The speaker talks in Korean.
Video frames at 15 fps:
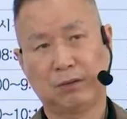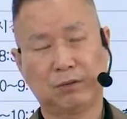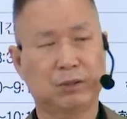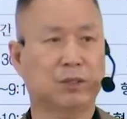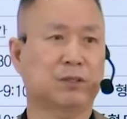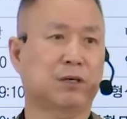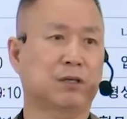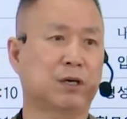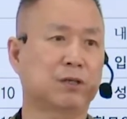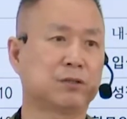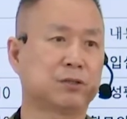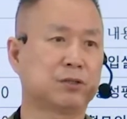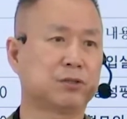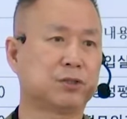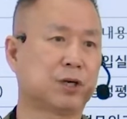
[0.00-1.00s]
그러니까
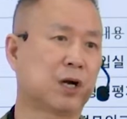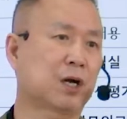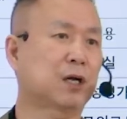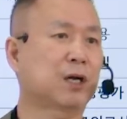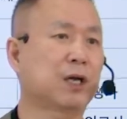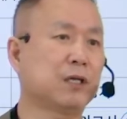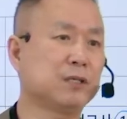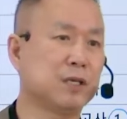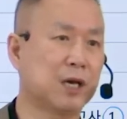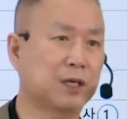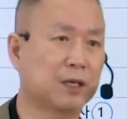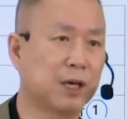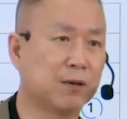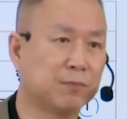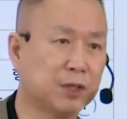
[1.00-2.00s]
사실은 정확하게
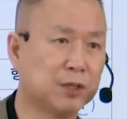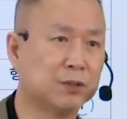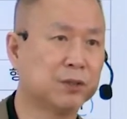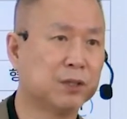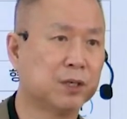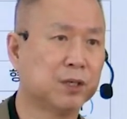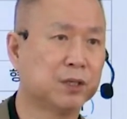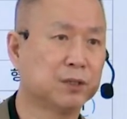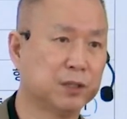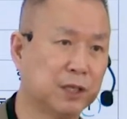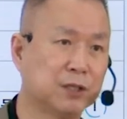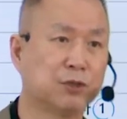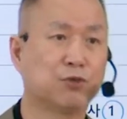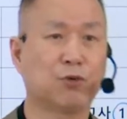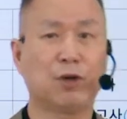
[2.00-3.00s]
이야기하면
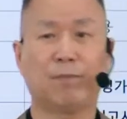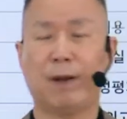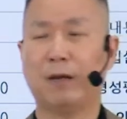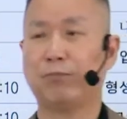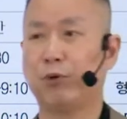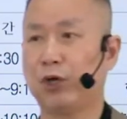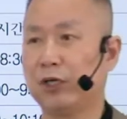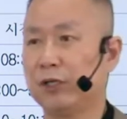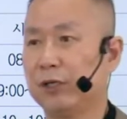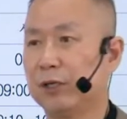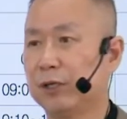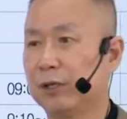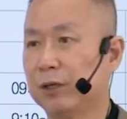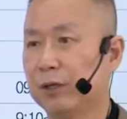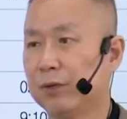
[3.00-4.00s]
내년도에 발표해야
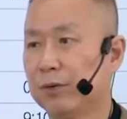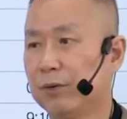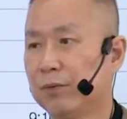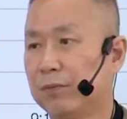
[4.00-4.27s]
되는 거예요.